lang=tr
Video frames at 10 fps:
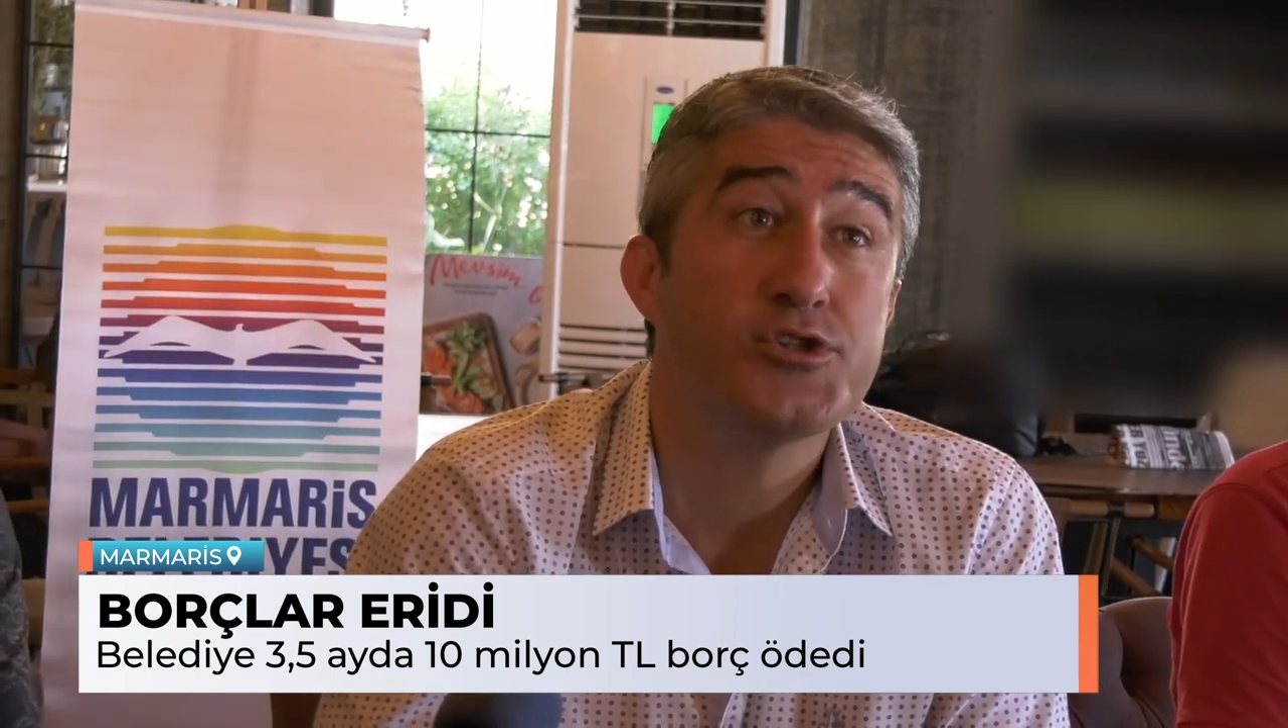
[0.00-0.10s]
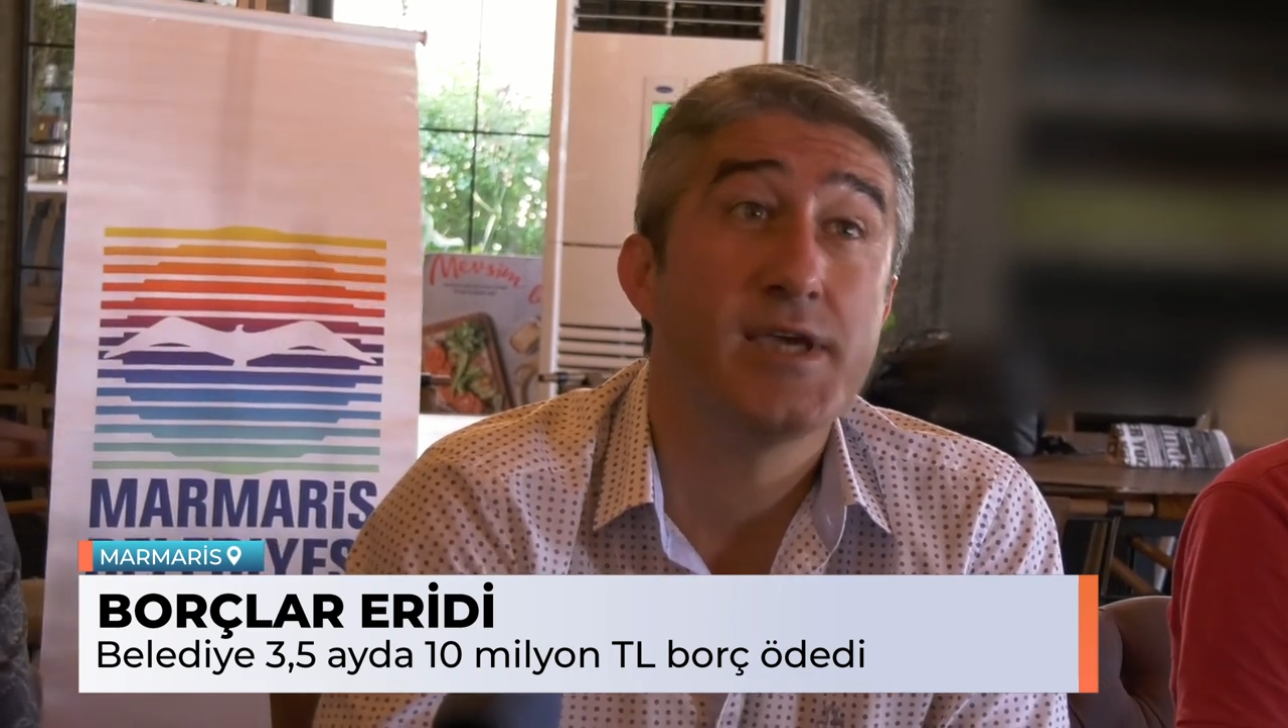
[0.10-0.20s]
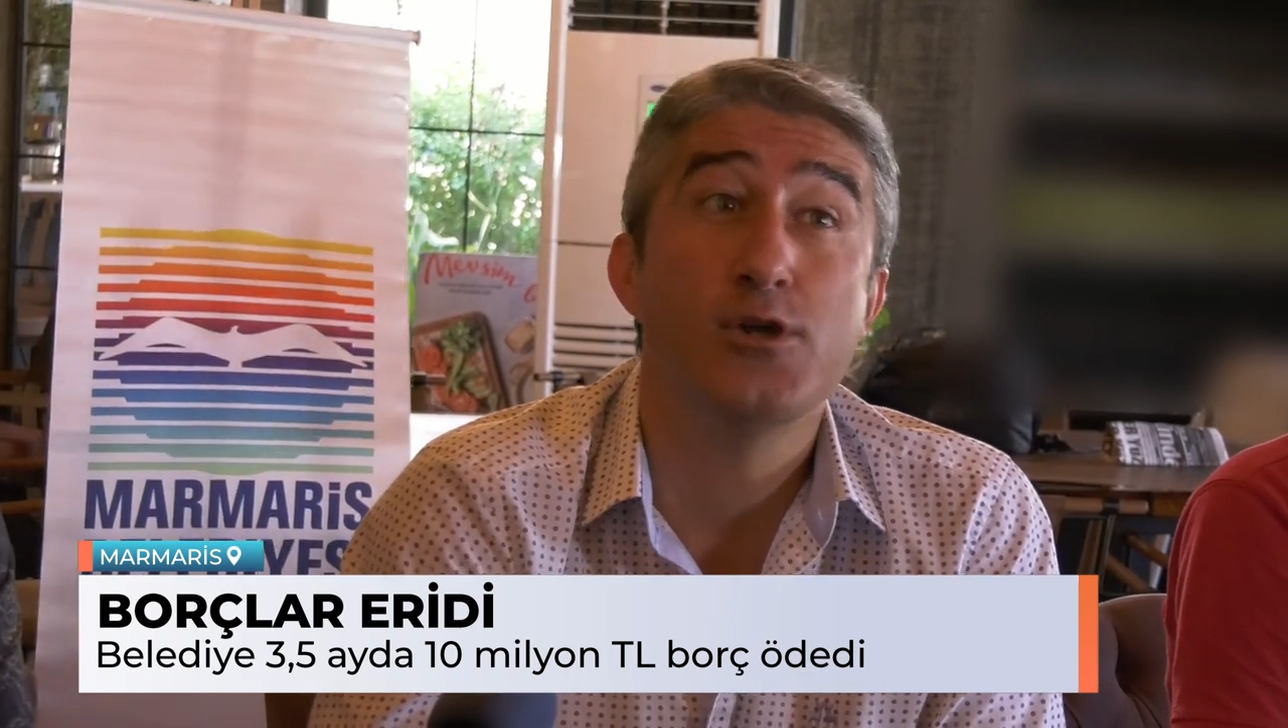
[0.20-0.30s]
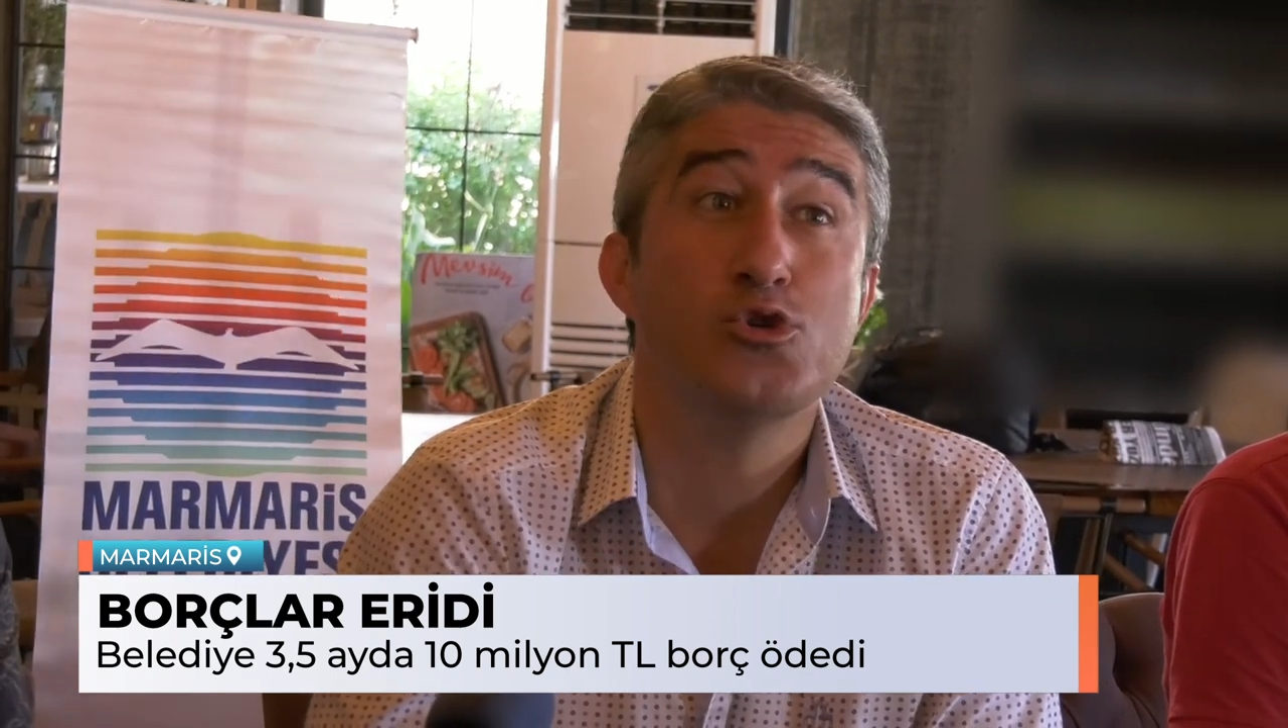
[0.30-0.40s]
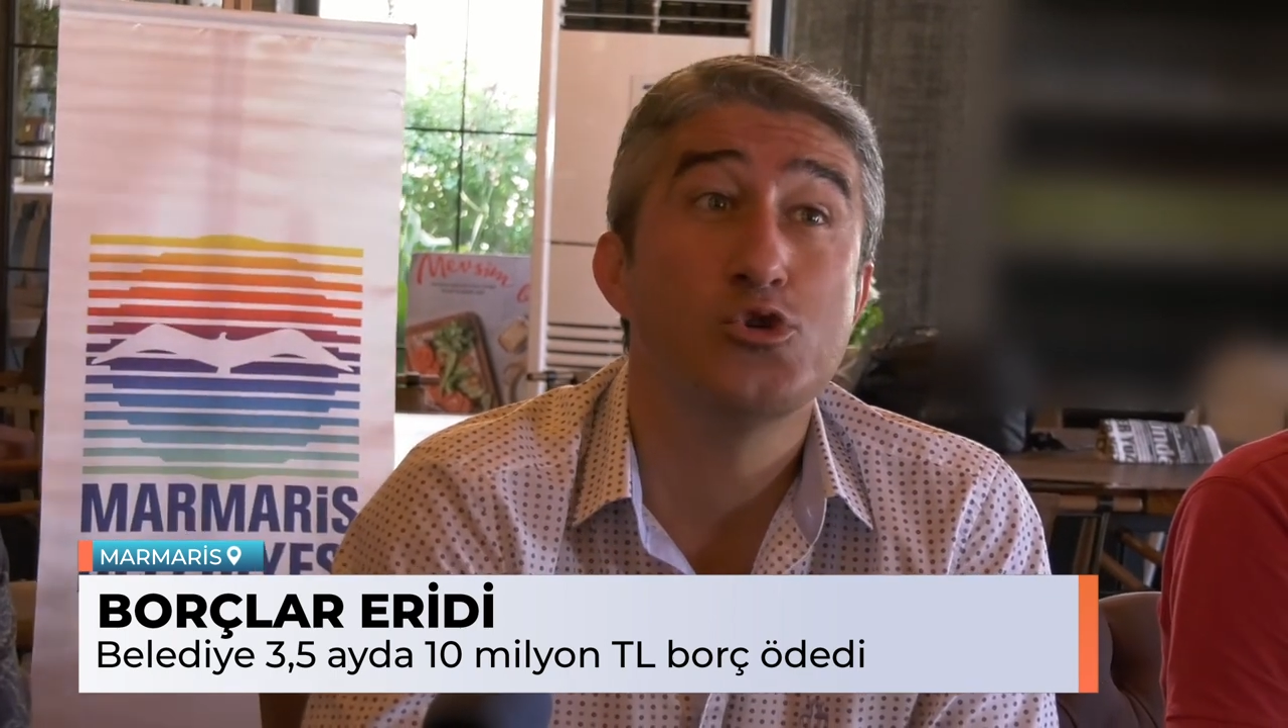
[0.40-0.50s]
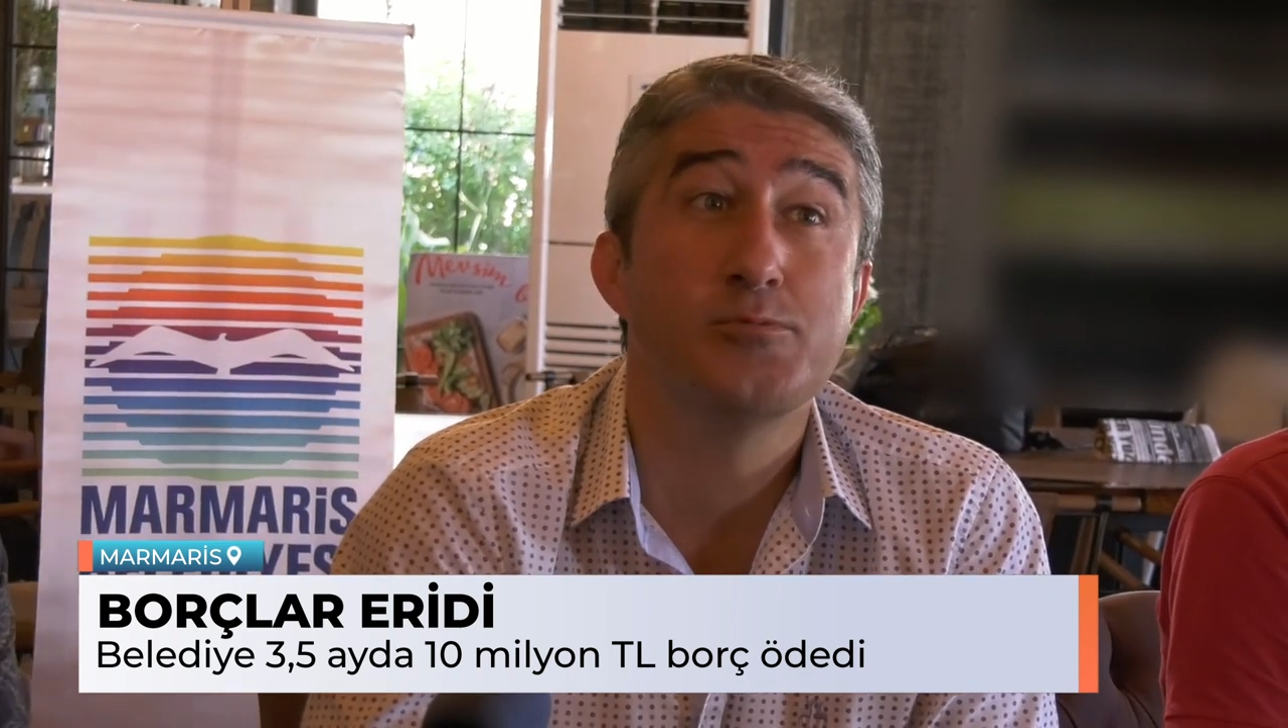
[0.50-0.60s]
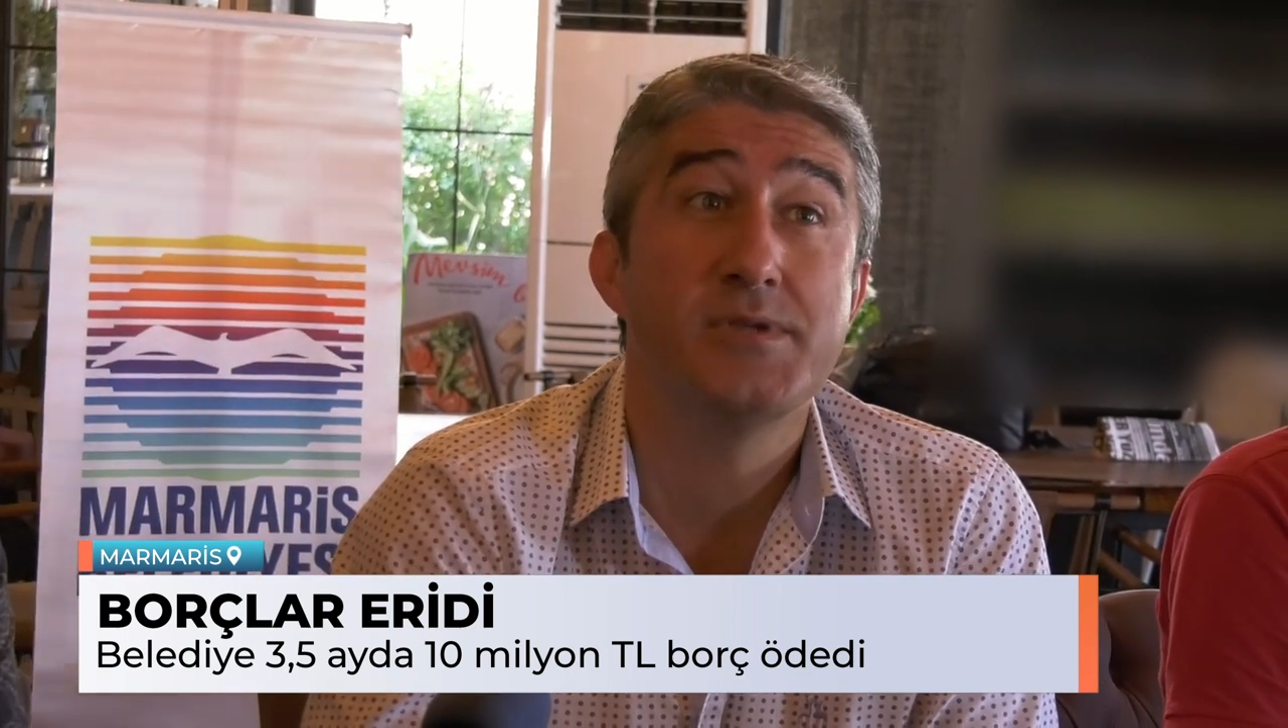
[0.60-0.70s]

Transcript: 800